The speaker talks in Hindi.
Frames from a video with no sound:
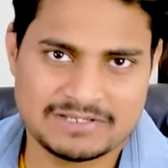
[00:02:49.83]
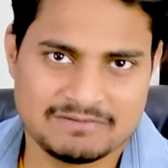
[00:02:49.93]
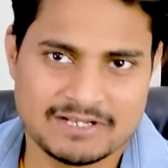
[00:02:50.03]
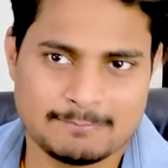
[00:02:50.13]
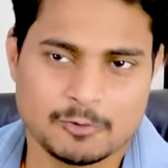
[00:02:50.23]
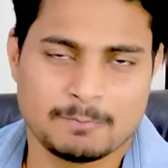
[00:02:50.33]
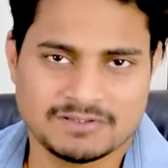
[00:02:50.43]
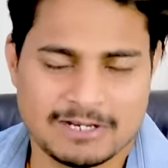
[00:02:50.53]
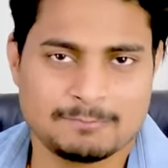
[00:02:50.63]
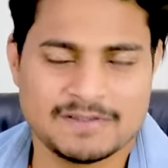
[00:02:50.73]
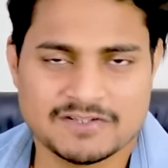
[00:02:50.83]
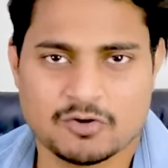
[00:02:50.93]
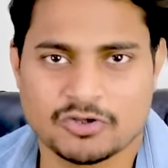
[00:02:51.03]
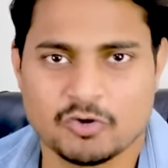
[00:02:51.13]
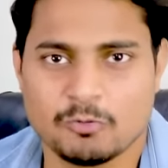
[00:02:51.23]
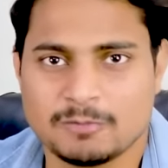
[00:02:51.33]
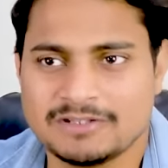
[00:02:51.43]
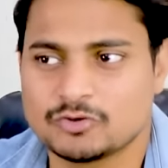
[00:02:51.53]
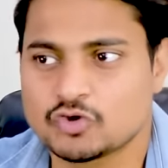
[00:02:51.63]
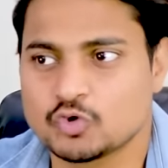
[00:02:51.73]
इवन हम लोग 15-20 करोड़ की
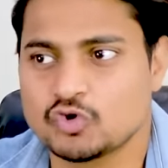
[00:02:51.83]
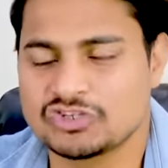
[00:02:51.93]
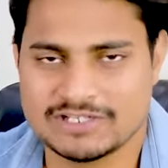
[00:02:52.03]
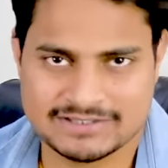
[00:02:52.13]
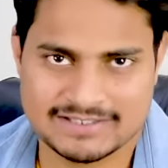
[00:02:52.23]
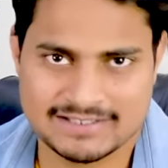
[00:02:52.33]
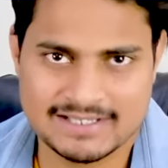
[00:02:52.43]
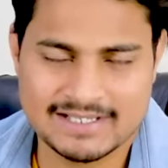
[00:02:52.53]
ओपनिंग तो सोच लेते